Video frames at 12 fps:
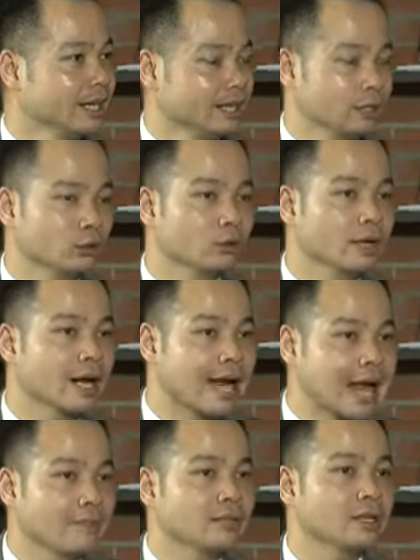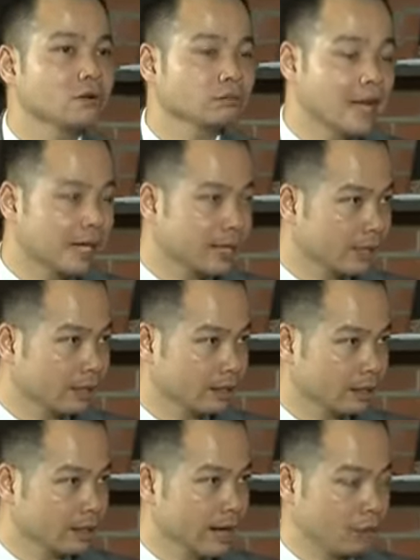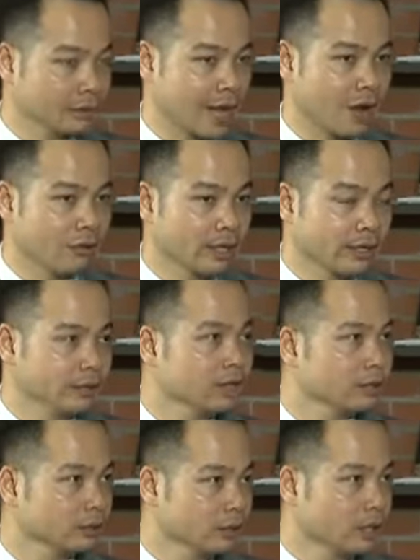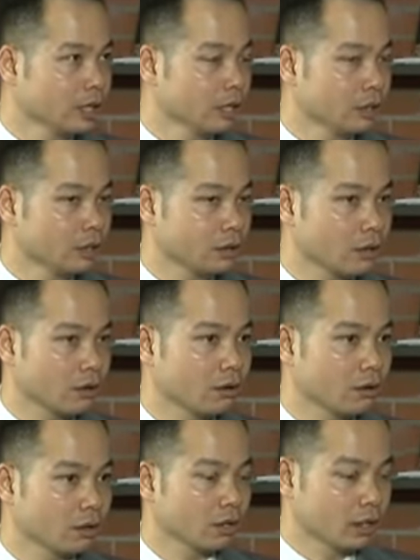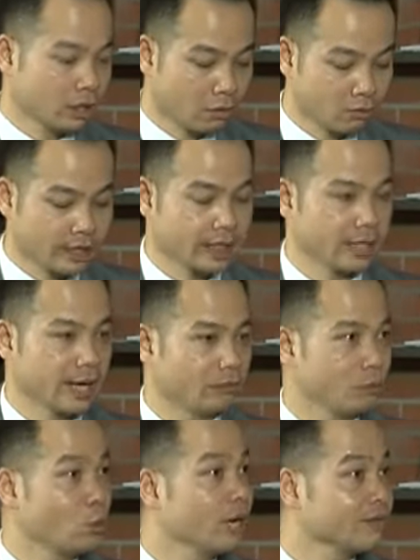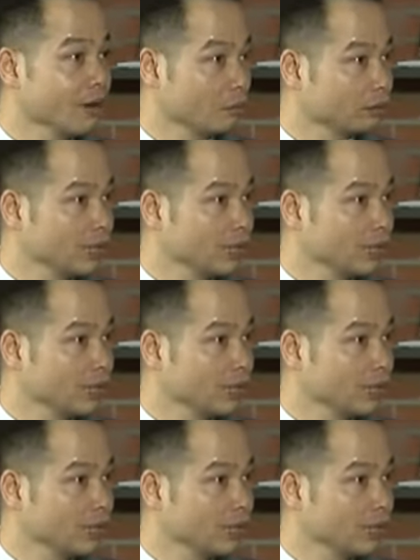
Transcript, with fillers: Thì chúng tôi đang làm những công tác đào tạo định hướng cho không chỉ là phụ huynh và học